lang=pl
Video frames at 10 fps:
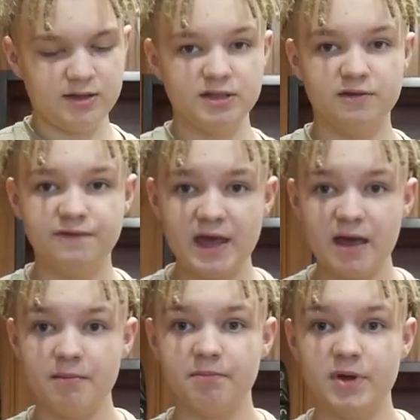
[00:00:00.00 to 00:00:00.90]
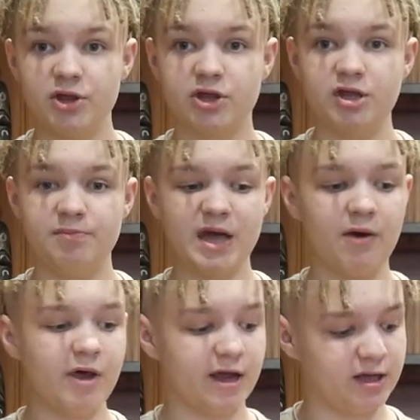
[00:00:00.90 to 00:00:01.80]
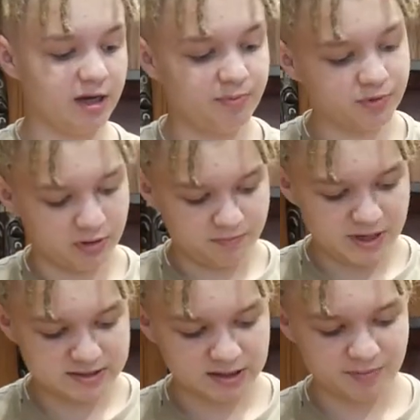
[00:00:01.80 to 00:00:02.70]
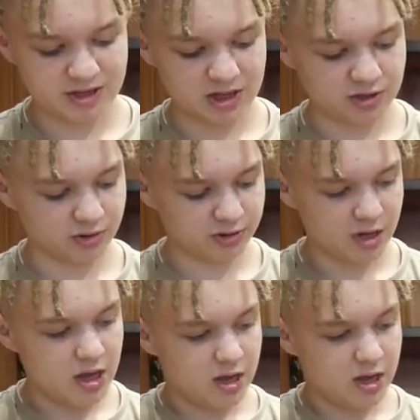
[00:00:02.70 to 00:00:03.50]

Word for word: dwie myszki białe Krypton 550